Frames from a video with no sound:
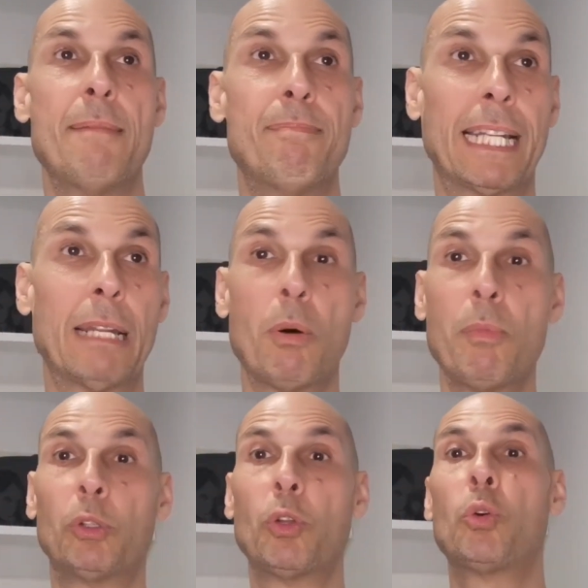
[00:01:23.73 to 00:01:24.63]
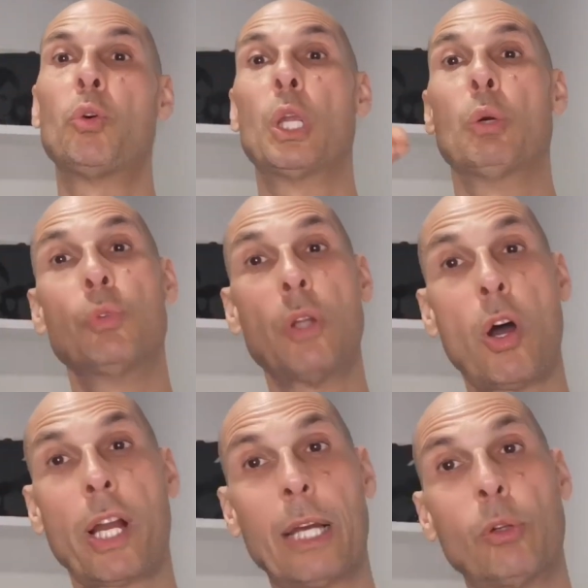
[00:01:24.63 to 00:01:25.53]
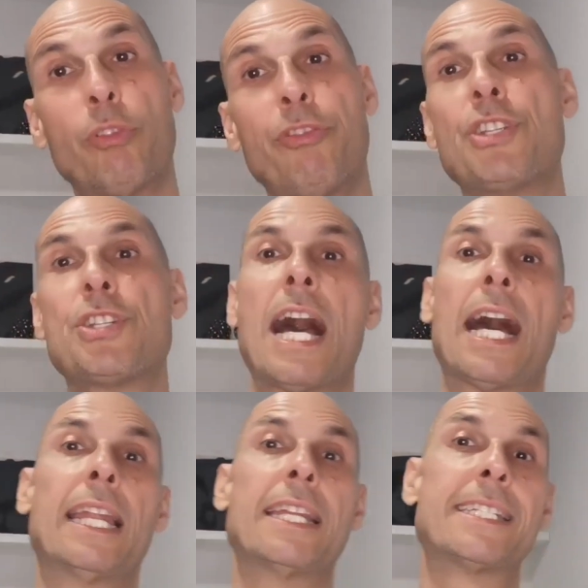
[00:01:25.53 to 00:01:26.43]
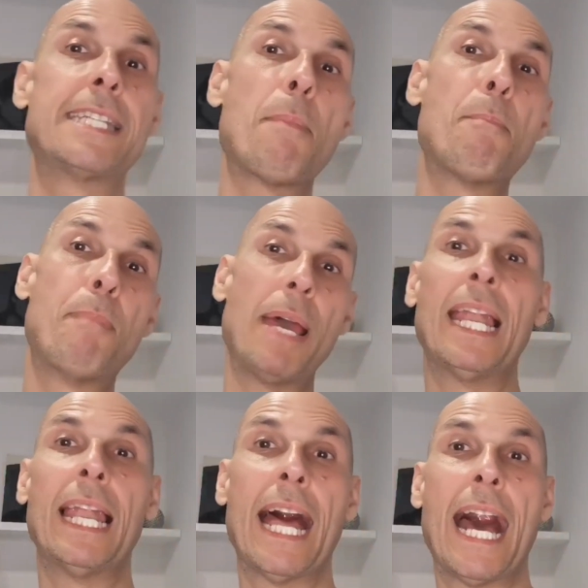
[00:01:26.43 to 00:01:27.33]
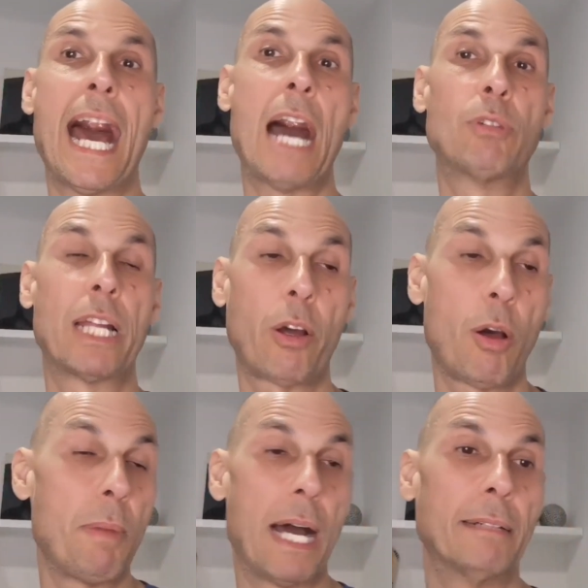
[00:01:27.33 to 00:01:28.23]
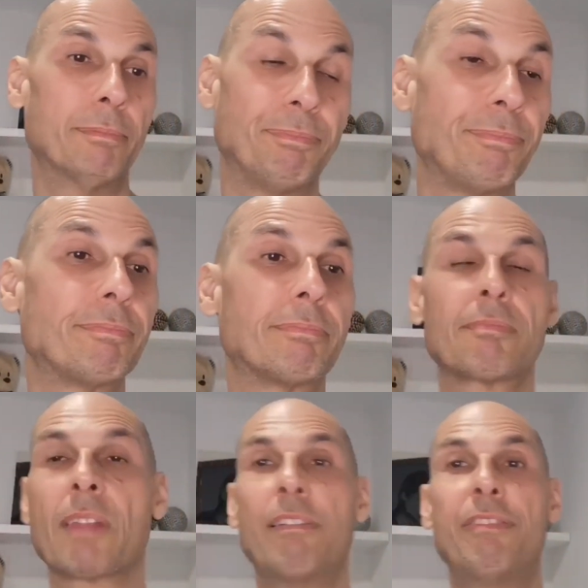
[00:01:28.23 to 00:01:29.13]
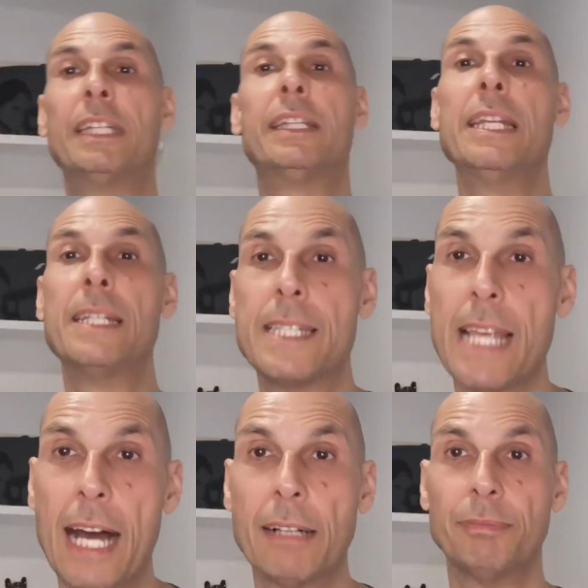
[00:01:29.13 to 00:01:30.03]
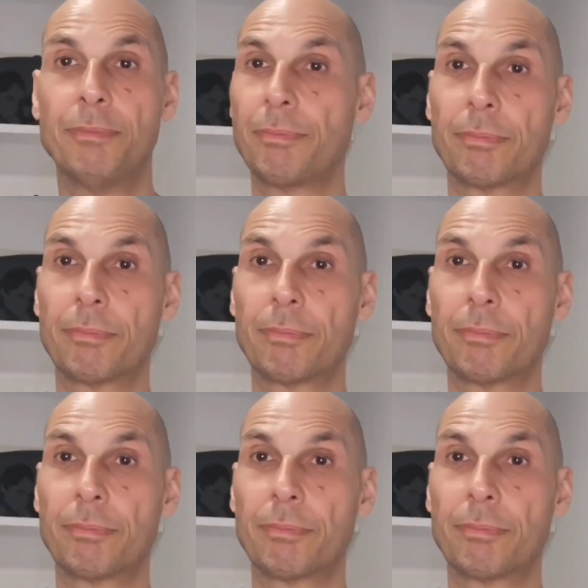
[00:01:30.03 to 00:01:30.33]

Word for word: ma nel momento in cui un organo ufficiale si appella a una roba fittizia,